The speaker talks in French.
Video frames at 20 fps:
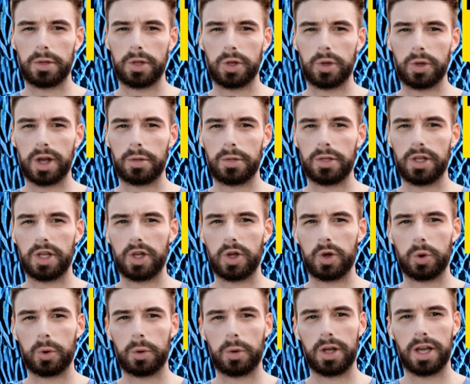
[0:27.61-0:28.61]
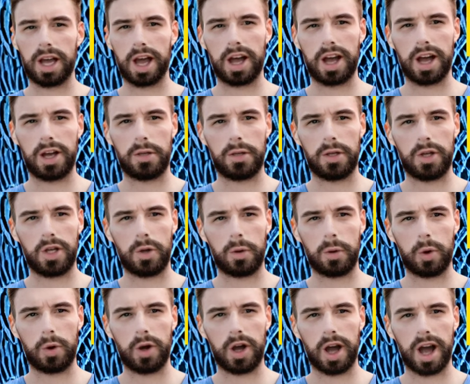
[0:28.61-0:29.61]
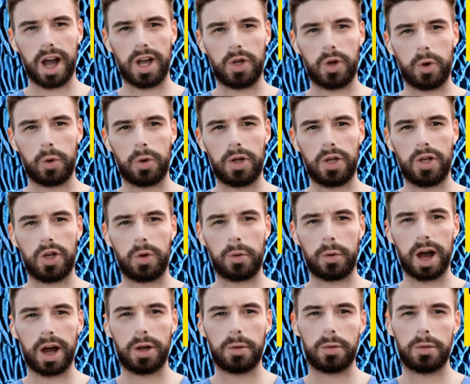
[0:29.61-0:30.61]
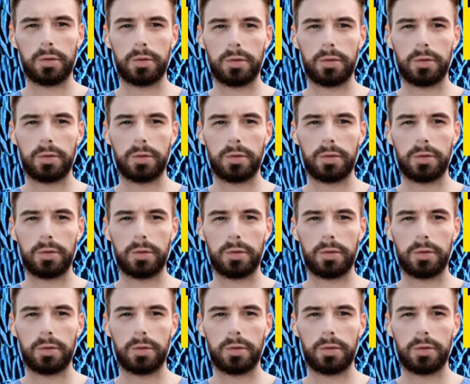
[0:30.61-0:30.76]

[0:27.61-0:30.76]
de la vésicule biliaire, du pancréas ou de l'estomac.